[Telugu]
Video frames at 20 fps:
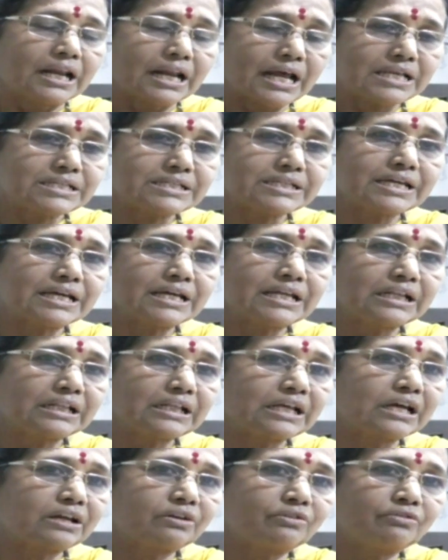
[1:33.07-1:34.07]
రాజకీయ
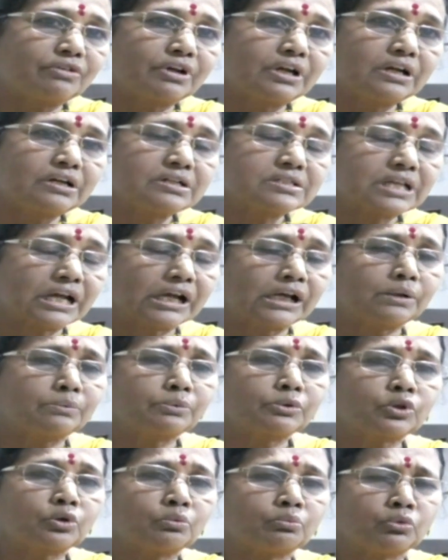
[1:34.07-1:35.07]
అధికారం వల్ల
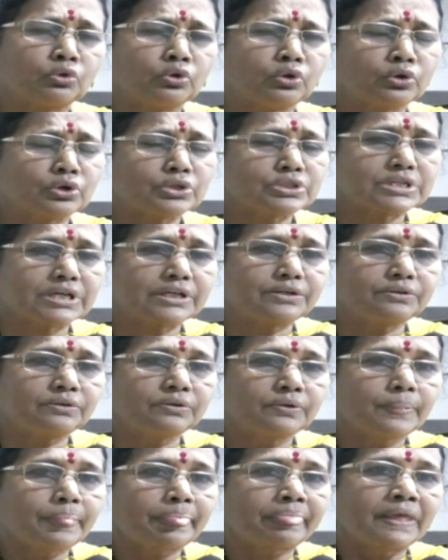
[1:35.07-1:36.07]
సంకల్పంతో ముందుకొచ్చారు
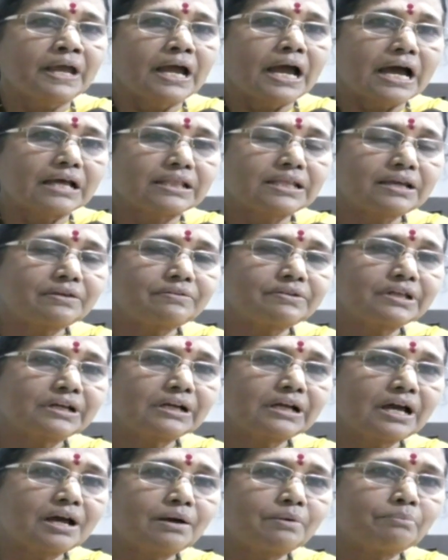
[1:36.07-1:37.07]

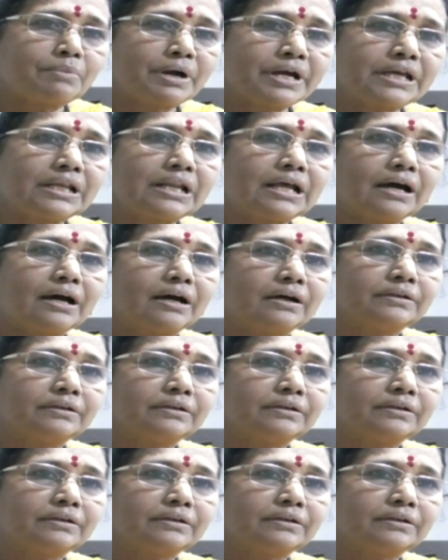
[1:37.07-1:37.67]
అదేవిధంగా మహిళ